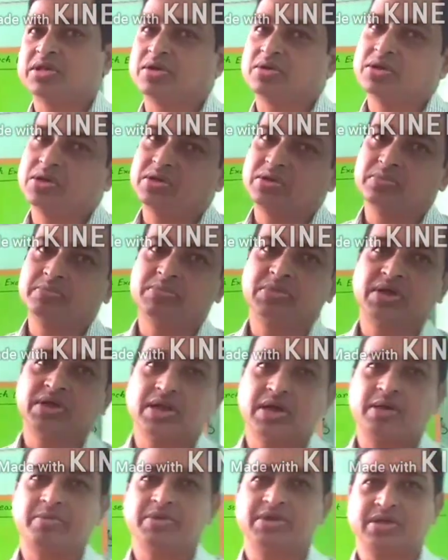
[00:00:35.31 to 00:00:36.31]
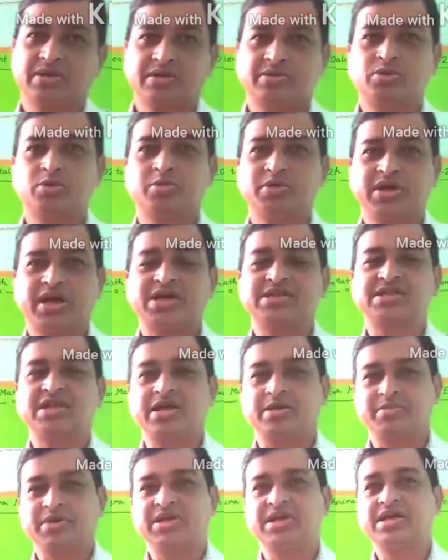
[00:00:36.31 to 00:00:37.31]
তাহলে এটা আমাদের খুবই কাজে
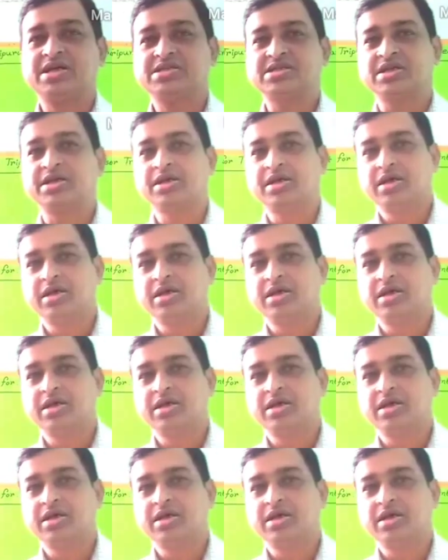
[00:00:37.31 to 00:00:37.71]
লাগবে ঠিক আছে